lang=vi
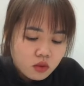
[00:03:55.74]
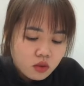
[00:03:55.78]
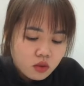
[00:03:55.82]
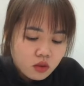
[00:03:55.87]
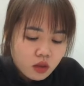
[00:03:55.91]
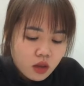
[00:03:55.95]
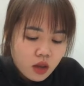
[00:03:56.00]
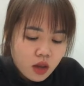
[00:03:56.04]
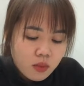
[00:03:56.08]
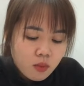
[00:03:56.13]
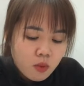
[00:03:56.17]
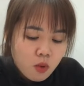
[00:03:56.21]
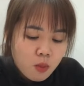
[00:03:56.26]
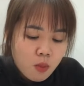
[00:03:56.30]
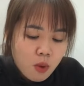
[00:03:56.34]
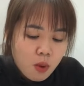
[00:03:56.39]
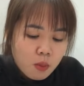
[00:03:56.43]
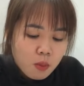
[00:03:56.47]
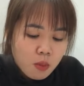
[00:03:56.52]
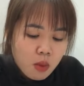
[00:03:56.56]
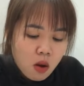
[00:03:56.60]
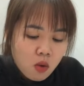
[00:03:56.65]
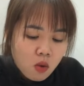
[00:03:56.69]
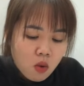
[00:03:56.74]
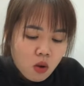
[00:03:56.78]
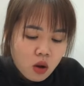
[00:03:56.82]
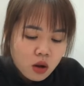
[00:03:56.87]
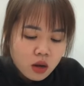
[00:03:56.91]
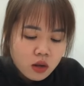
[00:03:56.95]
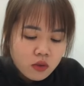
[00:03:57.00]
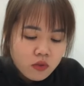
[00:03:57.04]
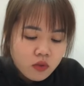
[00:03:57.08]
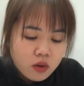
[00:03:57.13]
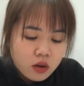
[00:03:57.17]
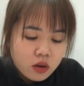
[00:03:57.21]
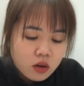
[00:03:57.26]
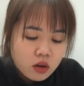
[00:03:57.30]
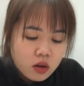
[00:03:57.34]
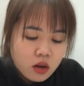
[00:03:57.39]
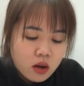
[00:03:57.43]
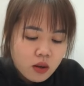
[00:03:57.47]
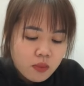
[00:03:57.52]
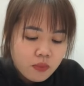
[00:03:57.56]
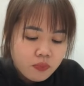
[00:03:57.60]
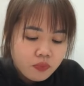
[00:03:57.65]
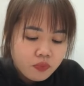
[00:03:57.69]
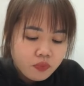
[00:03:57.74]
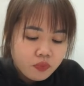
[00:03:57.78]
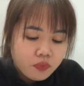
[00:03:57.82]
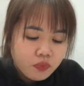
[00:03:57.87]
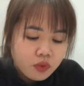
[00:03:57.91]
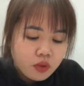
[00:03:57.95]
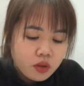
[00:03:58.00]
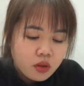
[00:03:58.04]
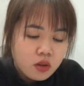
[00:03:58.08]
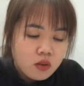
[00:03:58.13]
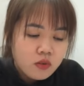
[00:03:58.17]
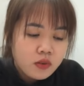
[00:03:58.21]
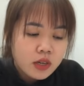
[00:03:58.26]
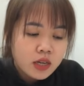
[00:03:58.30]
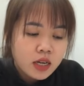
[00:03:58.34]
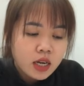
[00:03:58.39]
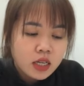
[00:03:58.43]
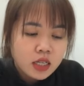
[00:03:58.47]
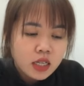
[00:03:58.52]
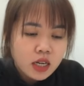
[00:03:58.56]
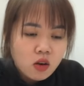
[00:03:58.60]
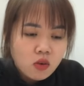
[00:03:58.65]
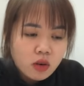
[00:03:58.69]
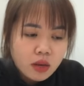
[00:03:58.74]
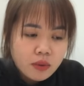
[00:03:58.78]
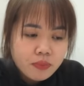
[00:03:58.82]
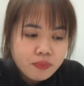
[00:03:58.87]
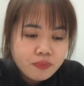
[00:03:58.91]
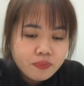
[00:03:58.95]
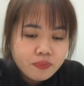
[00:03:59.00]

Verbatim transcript: đấy mỗi màu màu có cái phần à, hương vị khác nhau này